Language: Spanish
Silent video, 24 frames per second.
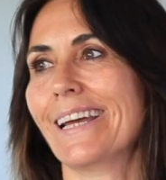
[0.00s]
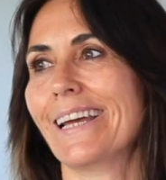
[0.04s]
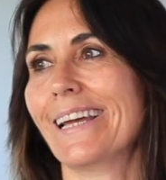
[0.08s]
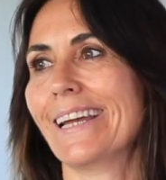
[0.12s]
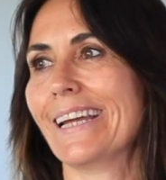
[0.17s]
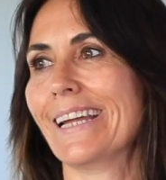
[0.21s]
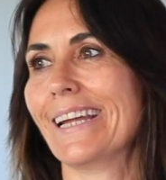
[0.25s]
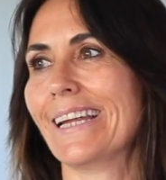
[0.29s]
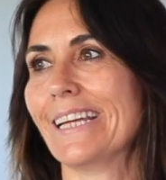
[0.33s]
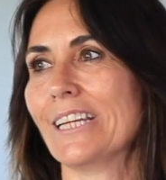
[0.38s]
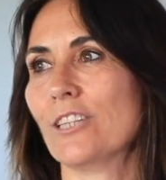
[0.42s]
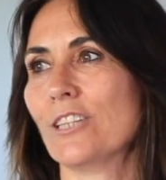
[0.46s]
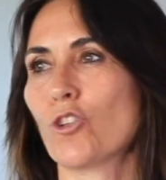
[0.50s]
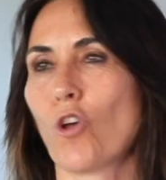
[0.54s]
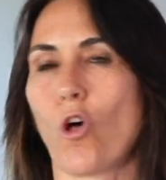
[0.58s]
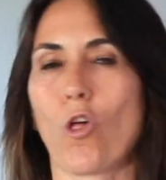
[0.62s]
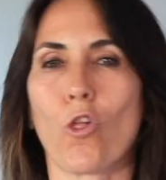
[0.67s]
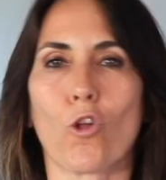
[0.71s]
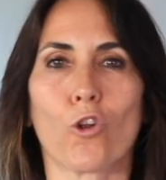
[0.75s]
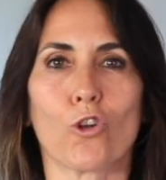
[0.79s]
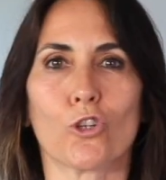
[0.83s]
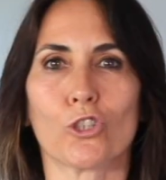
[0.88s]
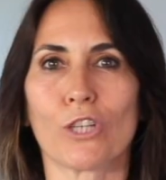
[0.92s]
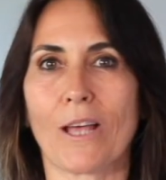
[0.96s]
eh,
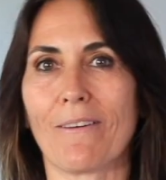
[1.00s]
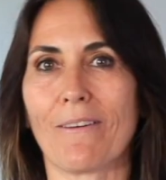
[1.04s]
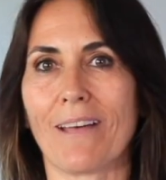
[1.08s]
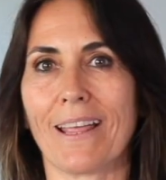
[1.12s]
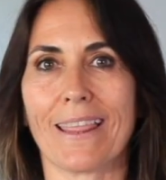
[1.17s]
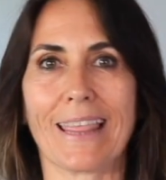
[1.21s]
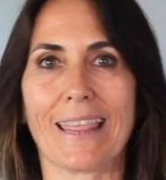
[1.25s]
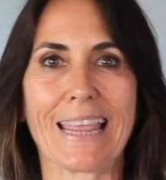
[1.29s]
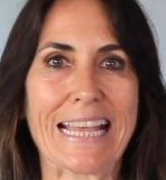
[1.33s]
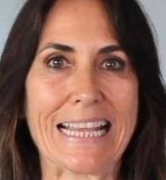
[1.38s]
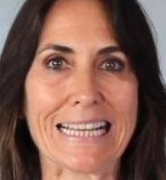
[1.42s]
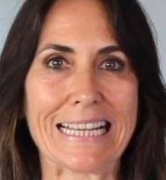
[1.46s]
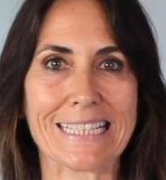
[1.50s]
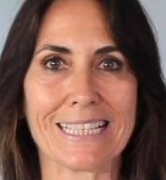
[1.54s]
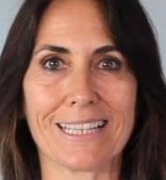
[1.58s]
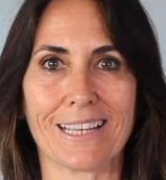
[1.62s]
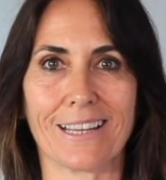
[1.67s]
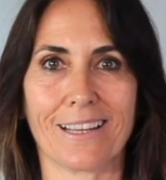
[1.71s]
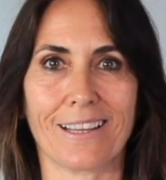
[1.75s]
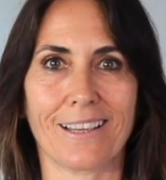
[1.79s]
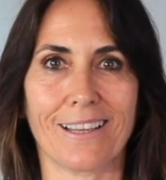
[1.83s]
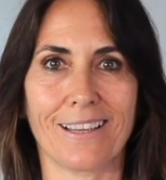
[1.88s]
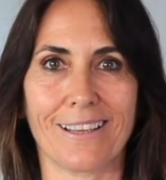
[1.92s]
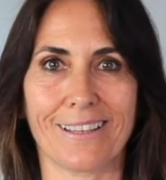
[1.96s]
todos los avances
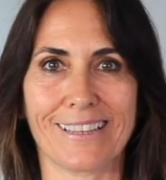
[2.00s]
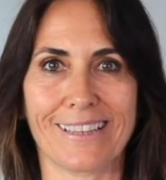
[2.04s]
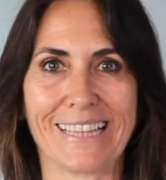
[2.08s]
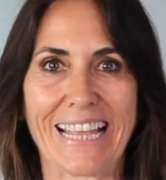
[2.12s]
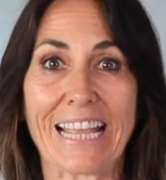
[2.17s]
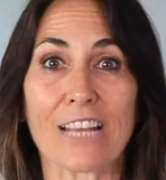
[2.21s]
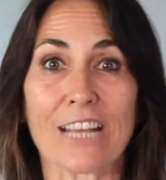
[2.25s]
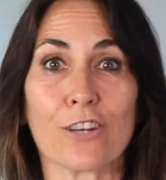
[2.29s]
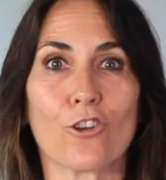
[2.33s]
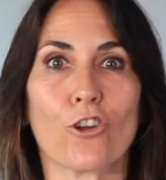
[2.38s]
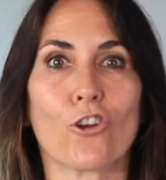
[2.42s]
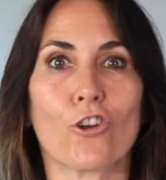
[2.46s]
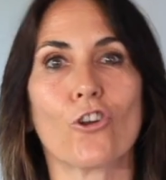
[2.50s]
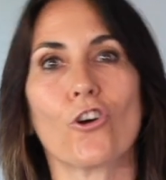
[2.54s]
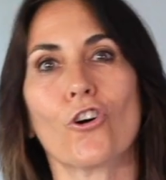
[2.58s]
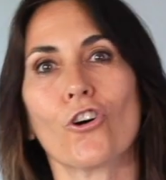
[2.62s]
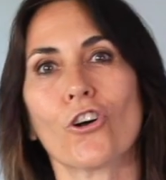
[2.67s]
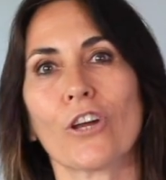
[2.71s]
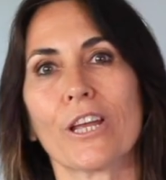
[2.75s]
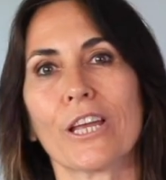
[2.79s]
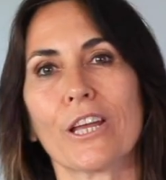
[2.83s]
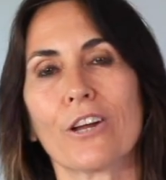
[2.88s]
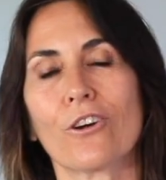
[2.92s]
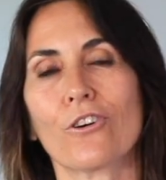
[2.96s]
eh,
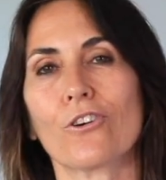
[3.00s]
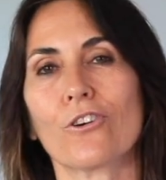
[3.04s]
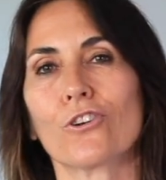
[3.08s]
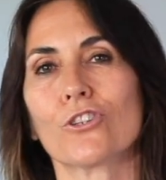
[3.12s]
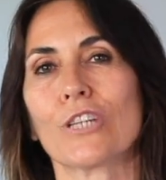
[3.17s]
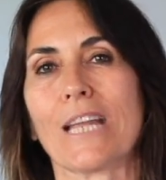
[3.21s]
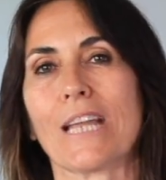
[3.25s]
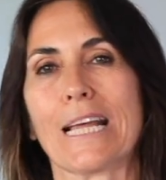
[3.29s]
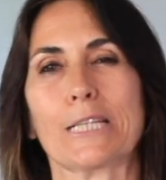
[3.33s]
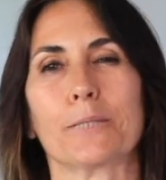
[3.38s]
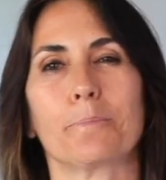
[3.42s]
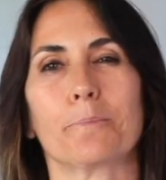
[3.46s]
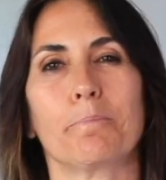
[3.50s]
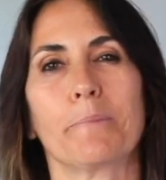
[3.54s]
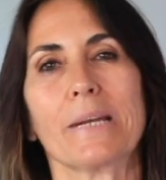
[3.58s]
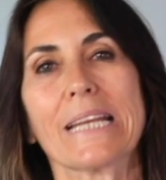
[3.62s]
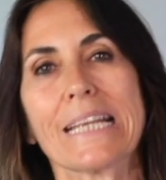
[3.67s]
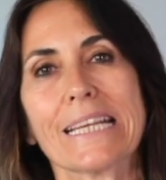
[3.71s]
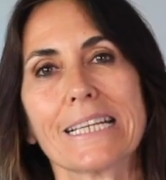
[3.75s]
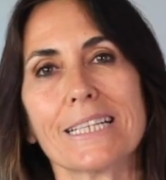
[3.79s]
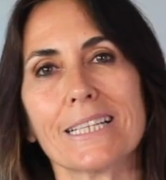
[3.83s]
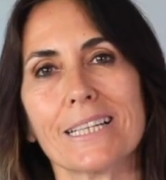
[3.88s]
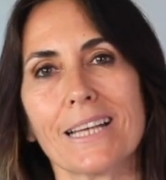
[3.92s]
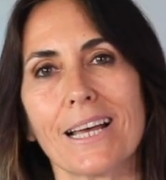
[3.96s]
tecnológicos, las
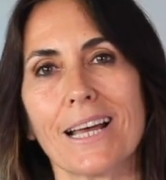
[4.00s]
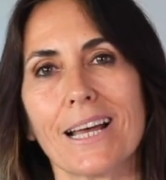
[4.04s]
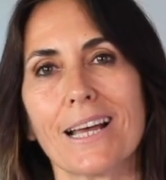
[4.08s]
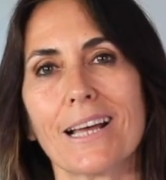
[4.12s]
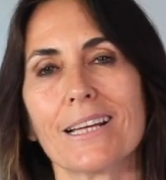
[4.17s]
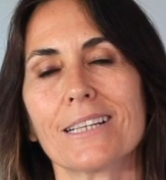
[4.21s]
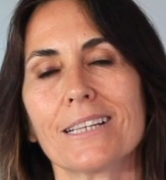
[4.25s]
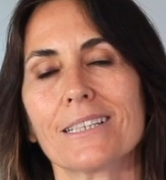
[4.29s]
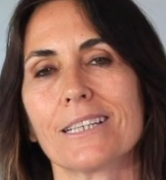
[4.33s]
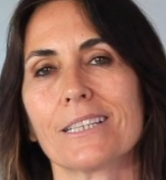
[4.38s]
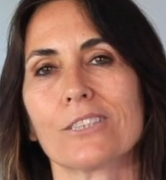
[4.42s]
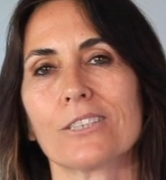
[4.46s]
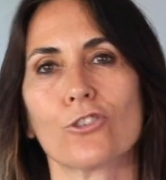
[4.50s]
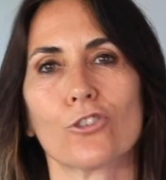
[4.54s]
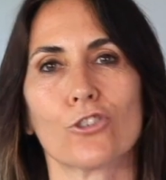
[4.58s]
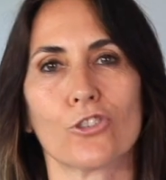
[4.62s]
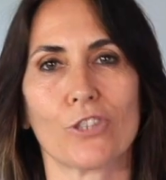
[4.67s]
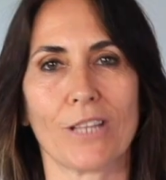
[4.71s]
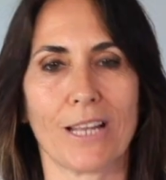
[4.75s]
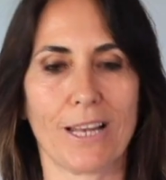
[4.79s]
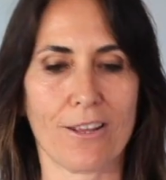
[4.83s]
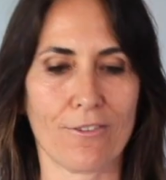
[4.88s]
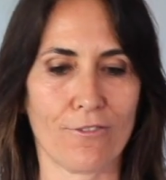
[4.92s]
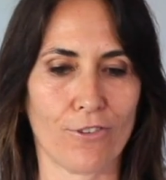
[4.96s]
prisas, esos
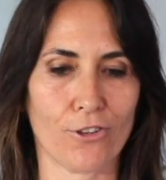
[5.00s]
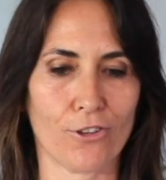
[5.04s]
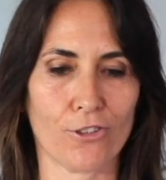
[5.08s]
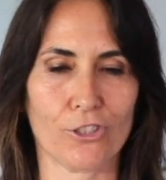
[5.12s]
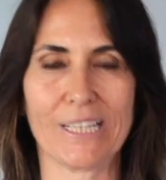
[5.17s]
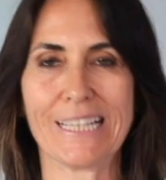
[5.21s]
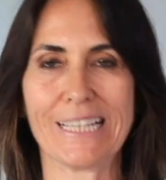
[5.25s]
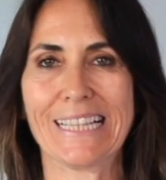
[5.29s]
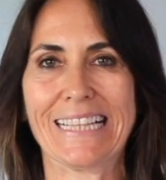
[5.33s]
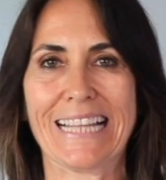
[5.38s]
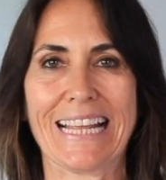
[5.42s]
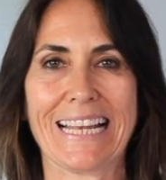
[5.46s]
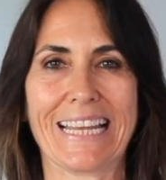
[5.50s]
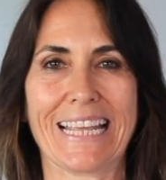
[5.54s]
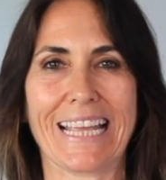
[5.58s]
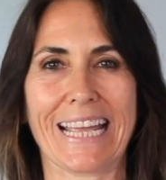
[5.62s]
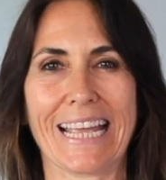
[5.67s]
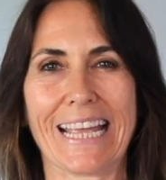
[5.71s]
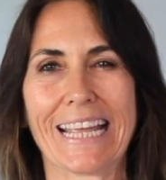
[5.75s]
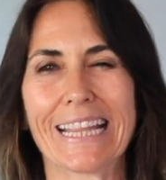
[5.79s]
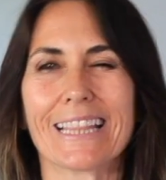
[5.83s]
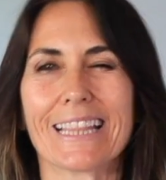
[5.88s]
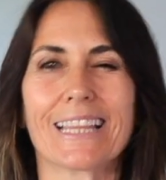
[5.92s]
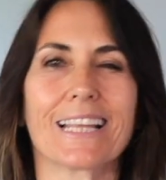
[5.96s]
teléfonos
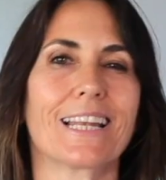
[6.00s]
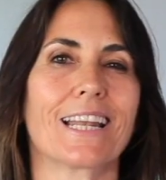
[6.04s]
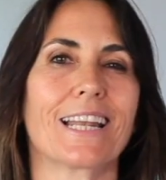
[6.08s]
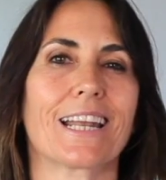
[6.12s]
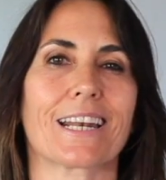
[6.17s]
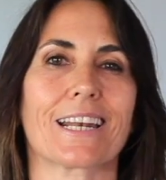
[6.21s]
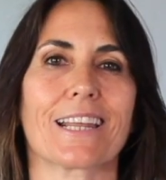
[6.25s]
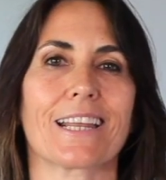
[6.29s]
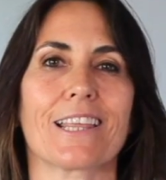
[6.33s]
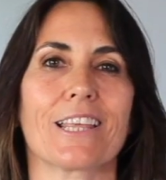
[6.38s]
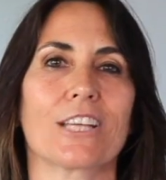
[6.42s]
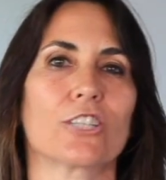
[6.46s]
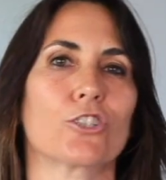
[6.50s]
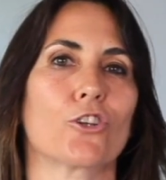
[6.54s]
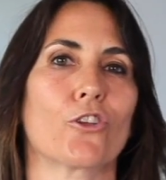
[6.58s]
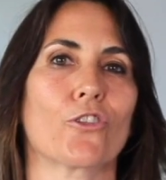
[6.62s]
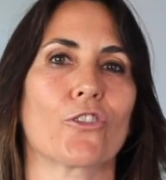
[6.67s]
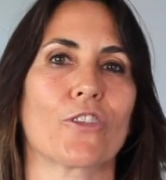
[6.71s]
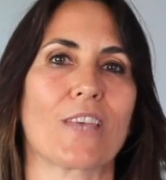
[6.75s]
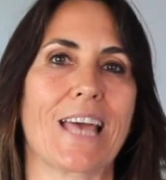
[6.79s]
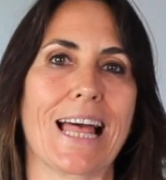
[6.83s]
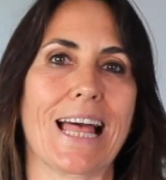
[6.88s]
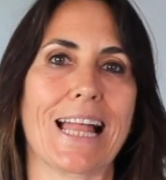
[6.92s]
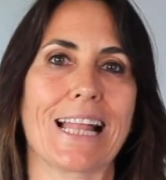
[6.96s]
inteligentes, las redes
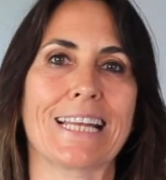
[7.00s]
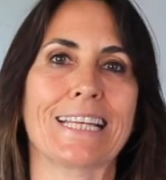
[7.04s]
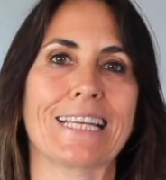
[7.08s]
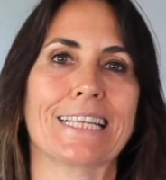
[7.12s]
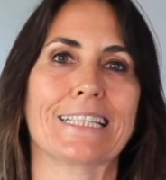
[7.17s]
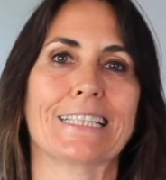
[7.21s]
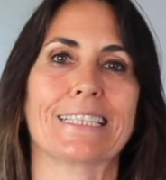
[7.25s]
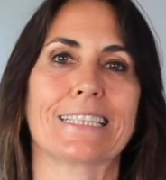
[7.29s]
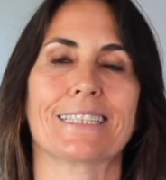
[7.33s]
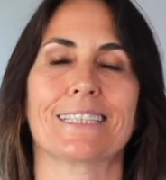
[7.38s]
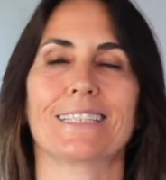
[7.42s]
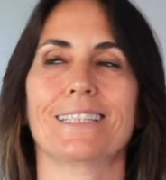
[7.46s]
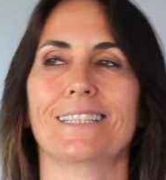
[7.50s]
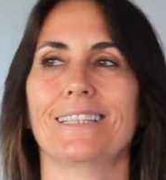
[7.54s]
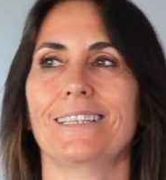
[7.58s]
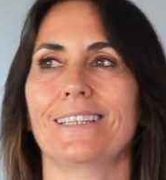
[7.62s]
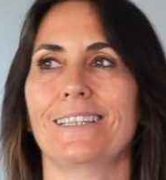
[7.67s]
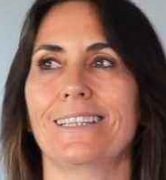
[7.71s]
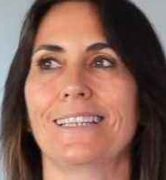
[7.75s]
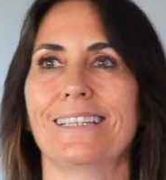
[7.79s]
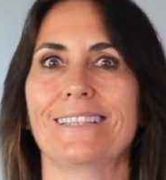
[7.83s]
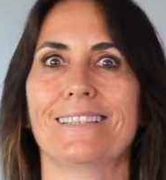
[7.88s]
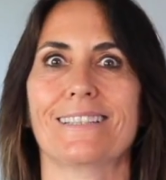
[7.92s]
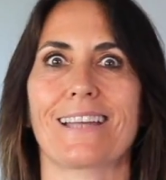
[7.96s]
sociales, eh,
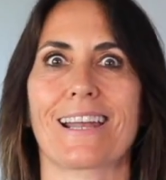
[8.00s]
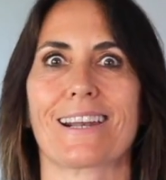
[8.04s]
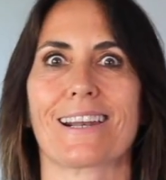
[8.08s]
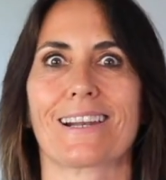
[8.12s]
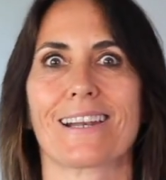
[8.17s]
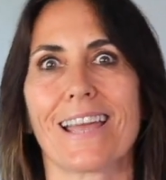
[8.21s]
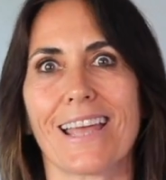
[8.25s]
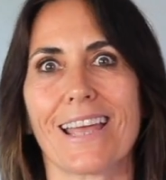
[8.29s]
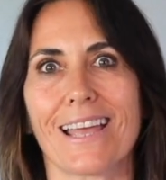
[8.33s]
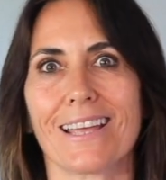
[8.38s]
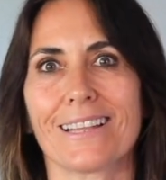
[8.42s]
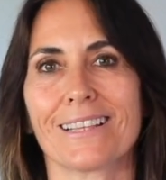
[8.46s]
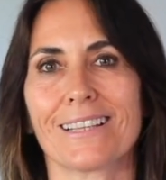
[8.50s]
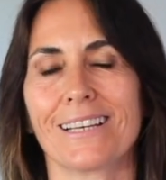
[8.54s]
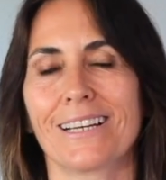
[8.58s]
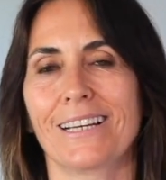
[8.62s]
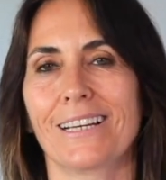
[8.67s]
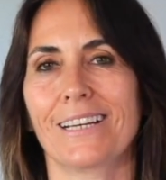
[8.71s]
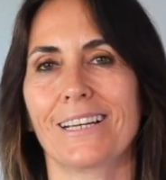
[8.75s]
internet,